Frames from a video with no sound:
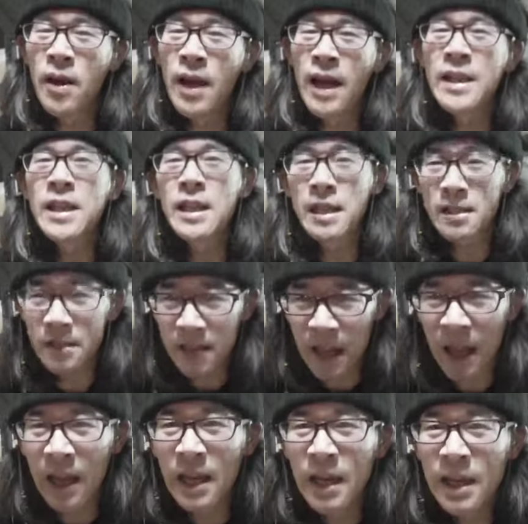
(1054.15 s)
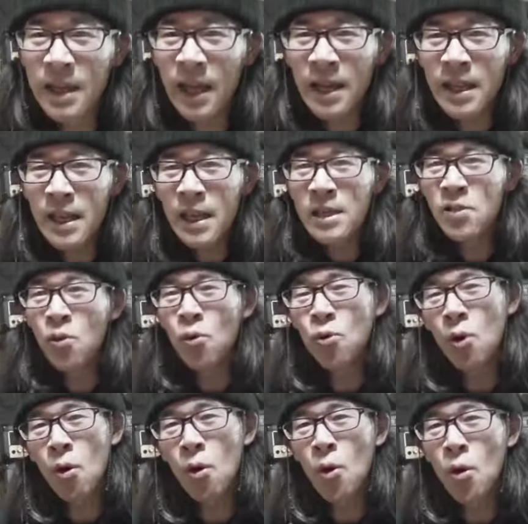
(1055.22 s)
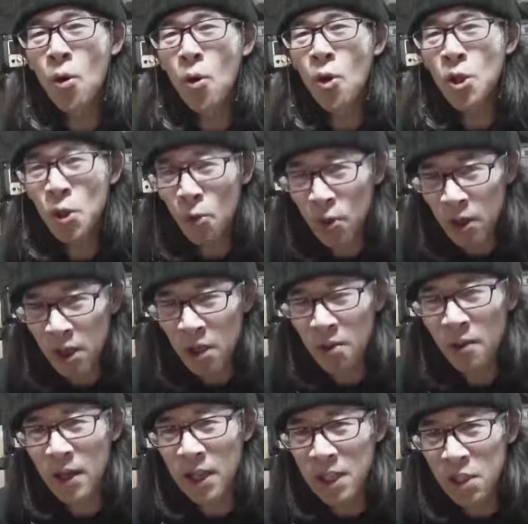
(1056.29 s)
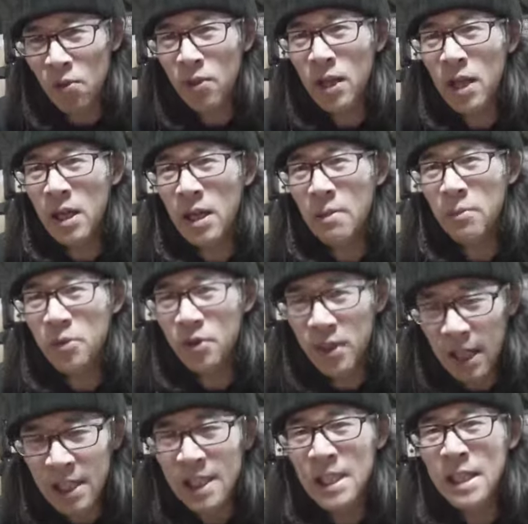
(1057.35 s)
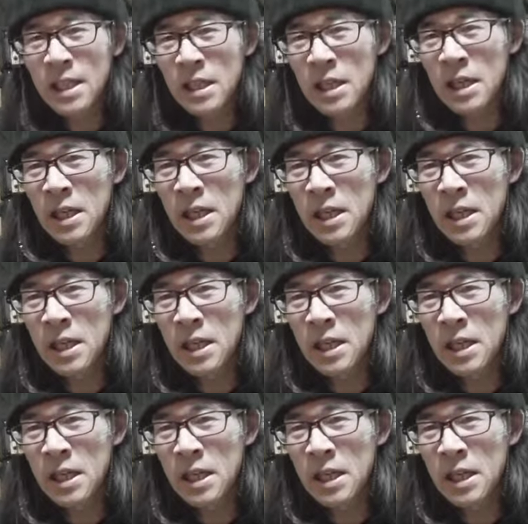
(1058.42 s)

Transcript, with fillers: あってですねなかなかそこの保証っていうのは非常に難し